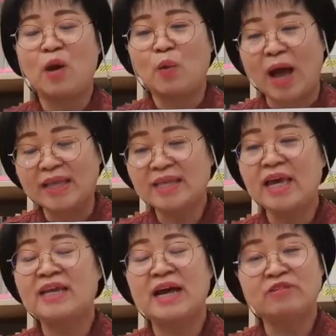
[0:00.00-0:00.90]

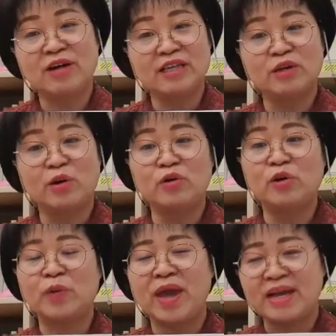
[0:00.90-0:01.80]
관계라고 하는
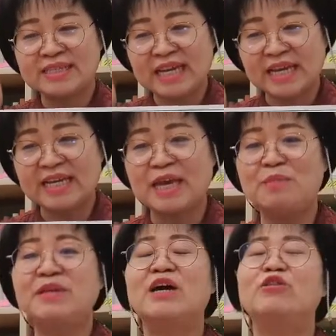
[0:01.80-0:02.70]
거를 굉장히
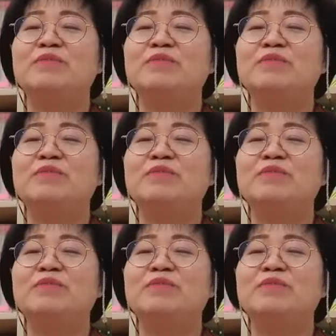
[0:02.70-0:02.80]
예민하고